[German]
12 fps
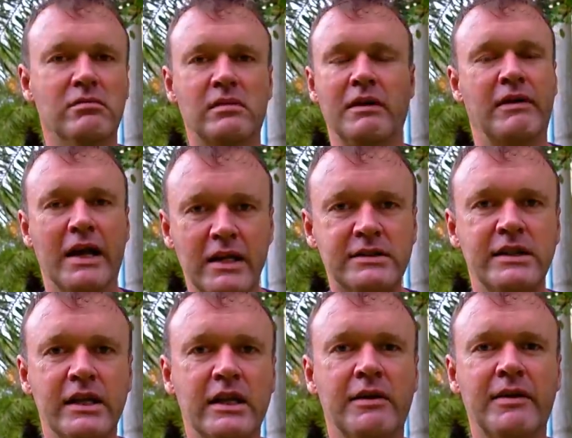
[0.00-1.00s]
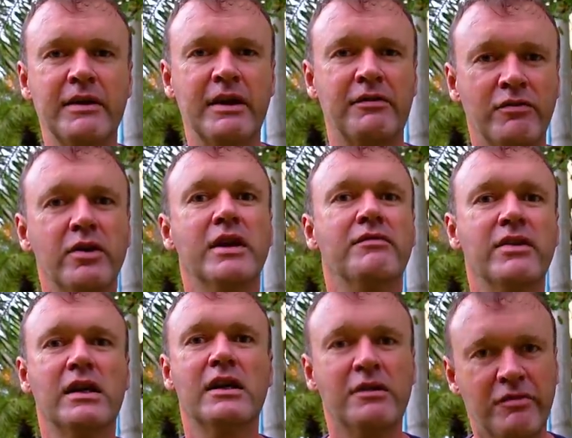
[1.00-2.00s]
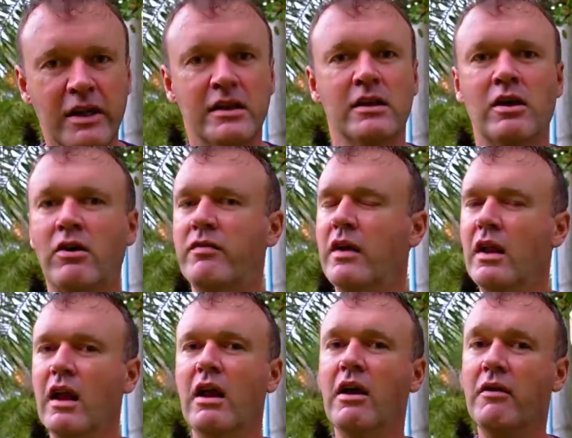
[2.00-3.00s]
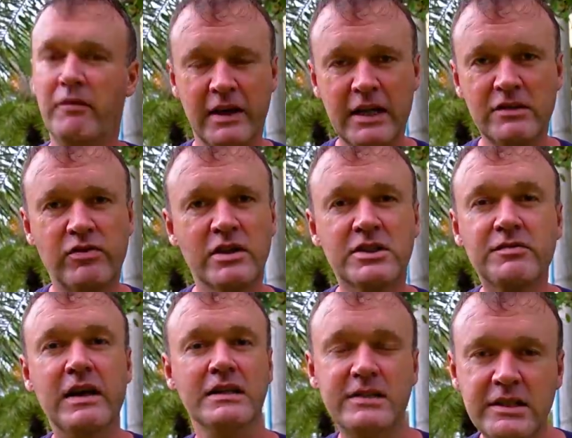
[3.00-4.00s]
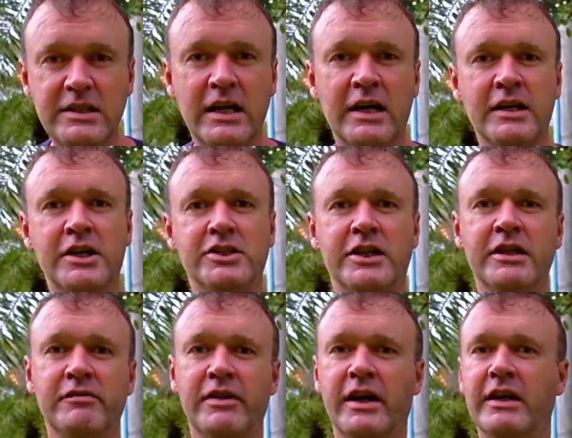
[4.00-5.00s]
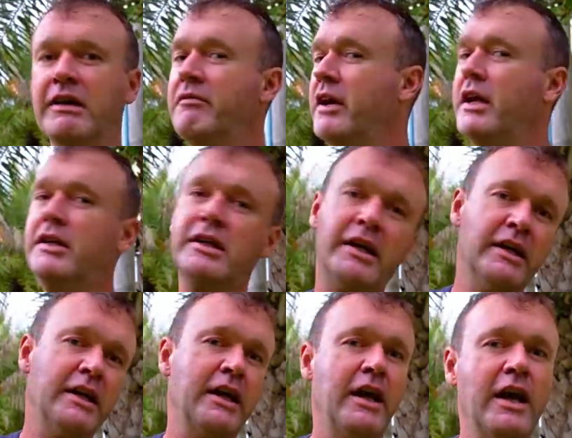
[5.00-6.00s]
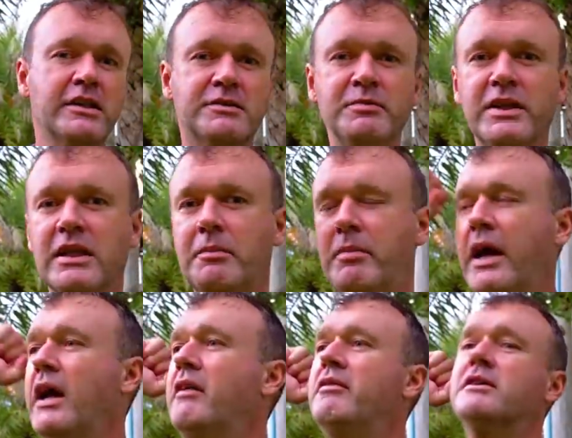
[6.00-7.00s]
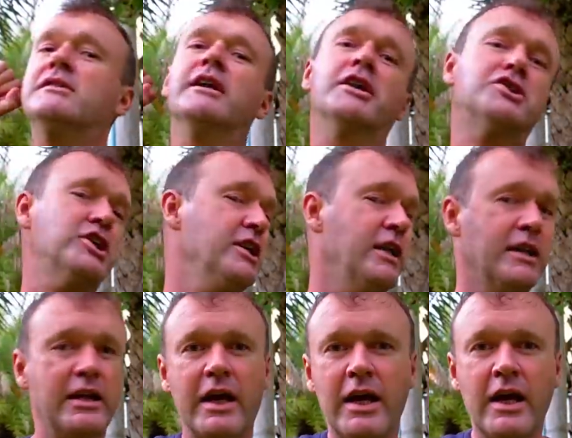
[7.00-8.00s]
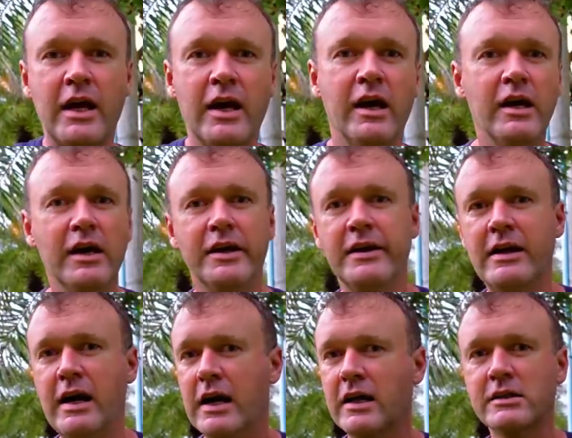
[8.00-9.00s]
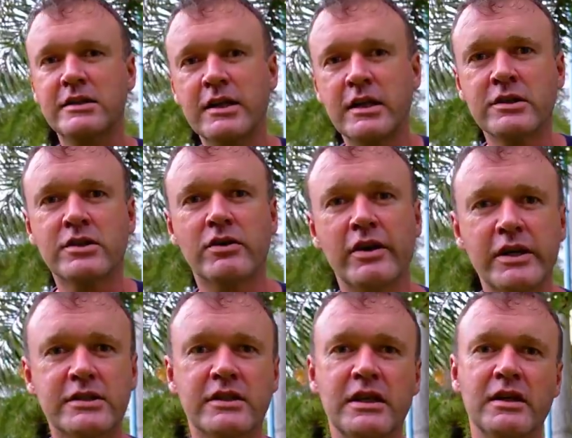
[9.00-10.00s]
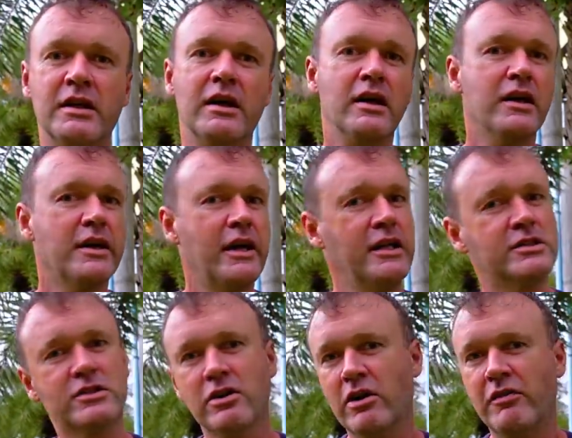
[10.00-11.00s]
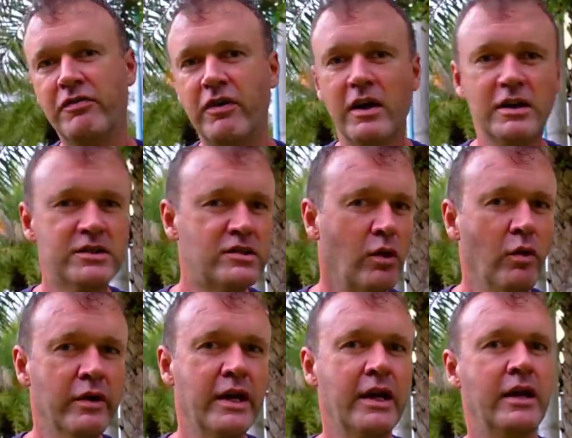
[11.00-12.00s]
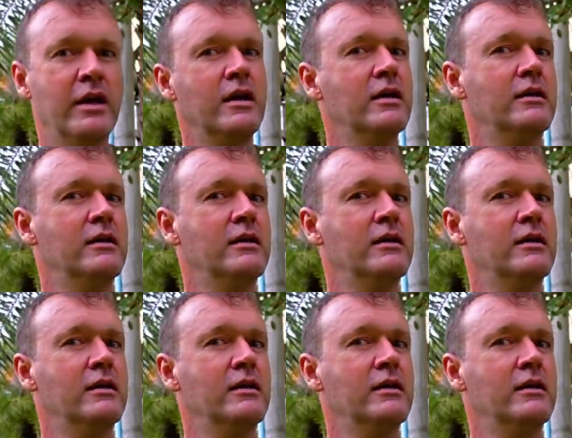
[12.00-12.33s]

da war das nicht, aber ich würde wirklich wetten drauf, wenn das vor 20 Jahren geschehen wäre, dann wäre ich einer der ersten mit dabei gewesen, der geschrien hätte, ey, nagelt ihn ans Kreuz, den Christoph, so eine